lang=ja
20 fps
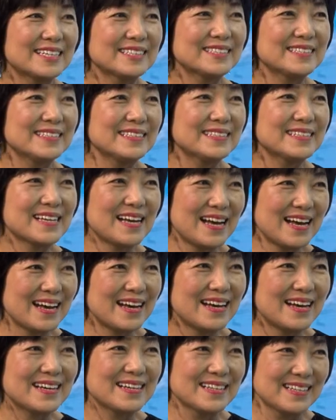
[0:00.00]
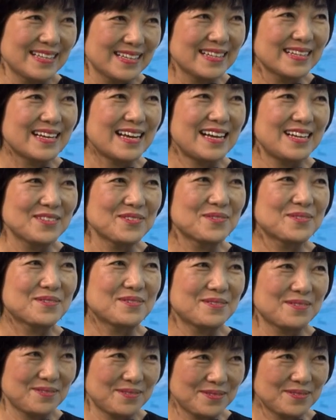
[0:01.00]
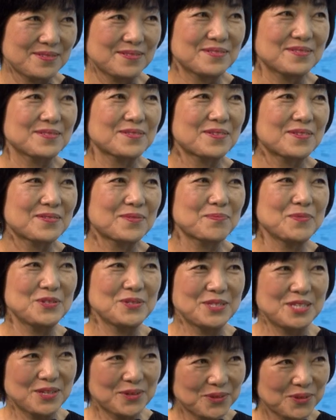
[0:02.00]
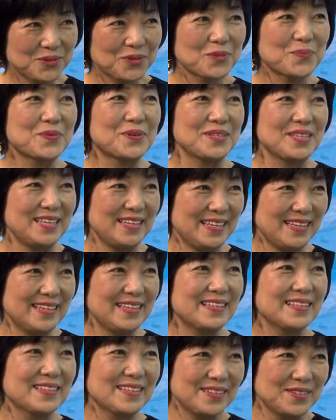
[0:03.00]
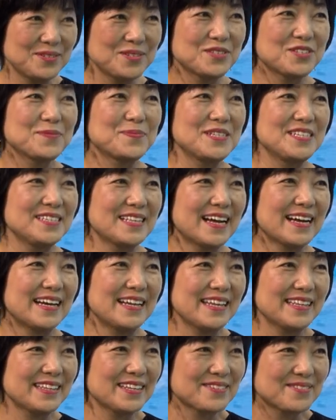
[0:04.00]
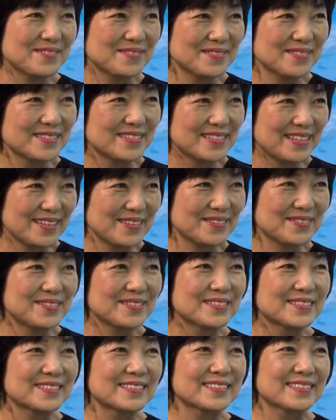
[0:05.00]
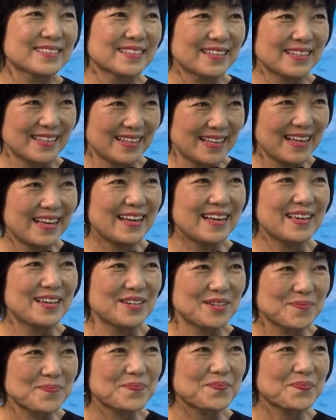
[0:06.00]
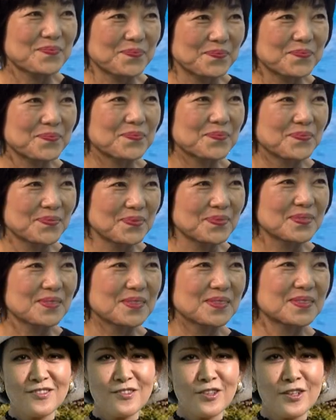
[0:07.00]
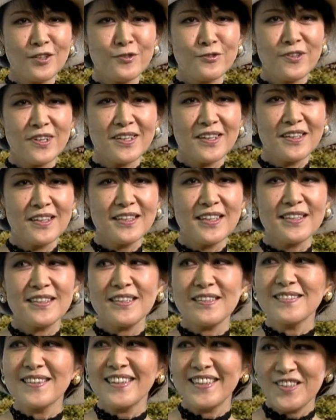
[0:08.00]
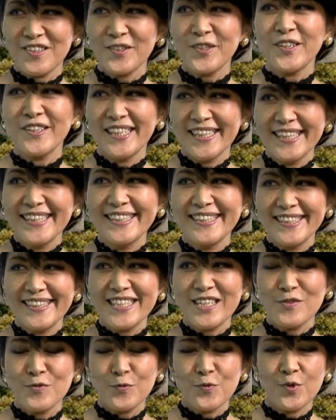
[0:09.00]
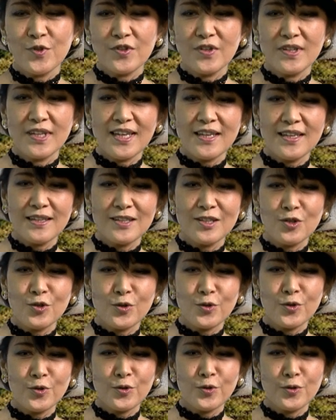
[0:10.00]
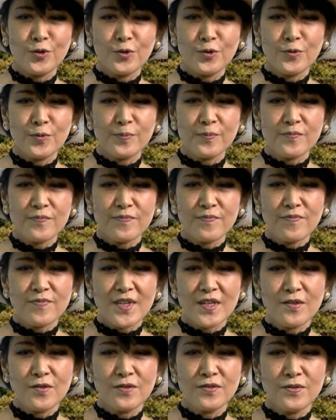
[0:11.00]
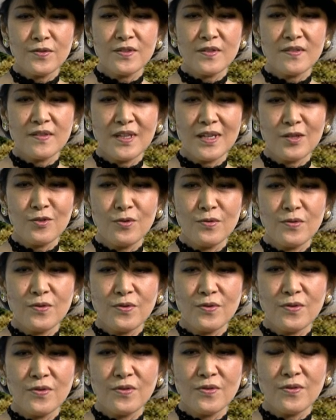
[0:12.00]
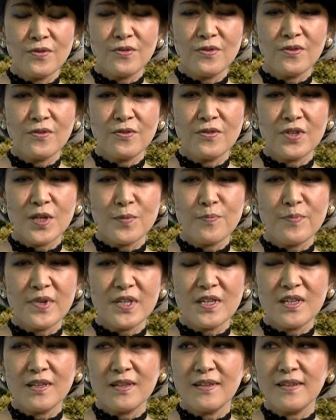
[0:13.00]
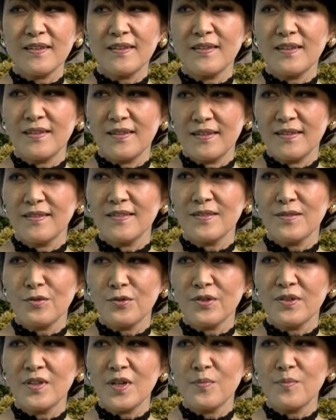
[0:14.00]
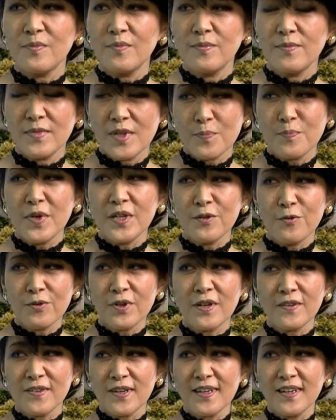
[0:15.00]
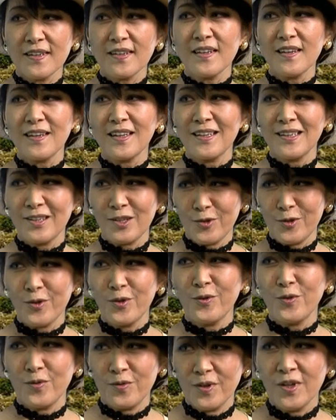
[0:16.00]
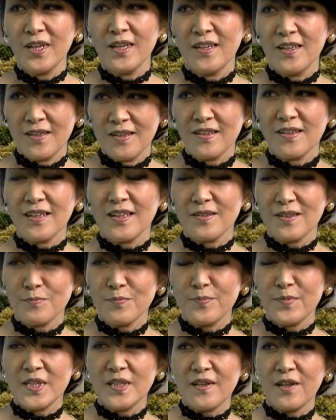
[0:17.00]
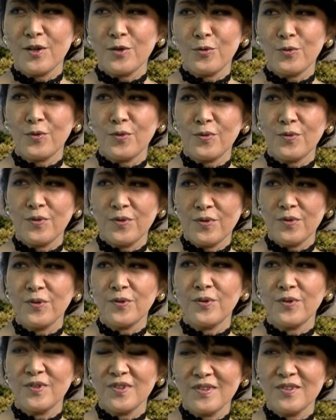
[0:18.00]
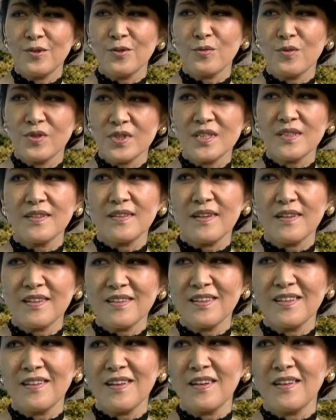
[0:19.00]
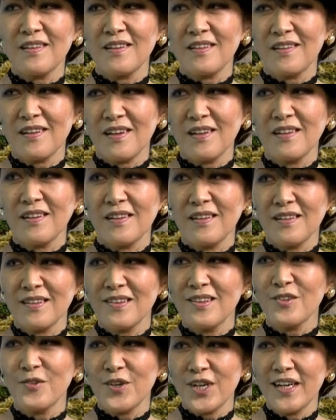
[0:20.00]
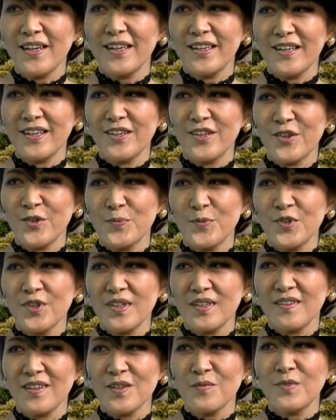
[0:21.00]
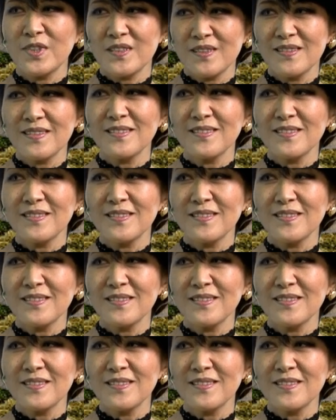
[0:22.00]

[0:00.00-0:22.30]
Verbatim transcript: 写真がありがとうございます。ミュージックとともに YouTube に流れてくるっていう。いや、はい、もう本当に難しかよくわからないんですけど、でもえっ、ー、とそうですね。今後やっぱりそういったやっぱり音楽関係の、うんビデオを残していきたいなとは思っています、うん、そ